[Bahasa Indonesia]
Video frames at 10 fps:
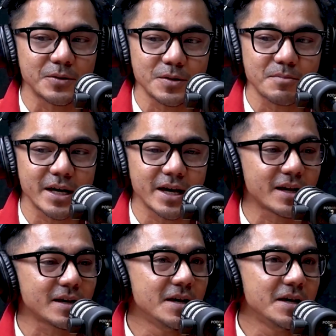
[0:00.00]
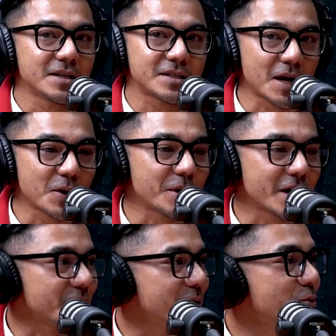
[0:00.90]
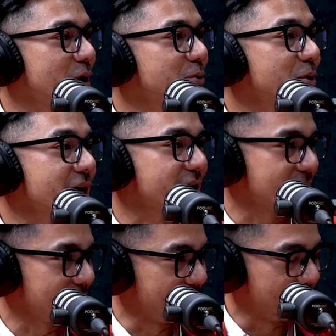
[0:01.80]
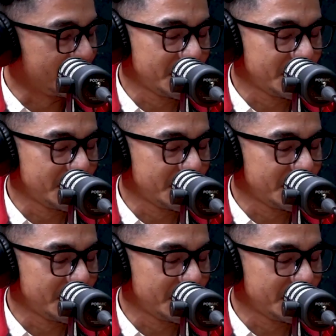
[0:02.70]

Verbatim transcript: itu sebagai calon RI2 itu naik gitu.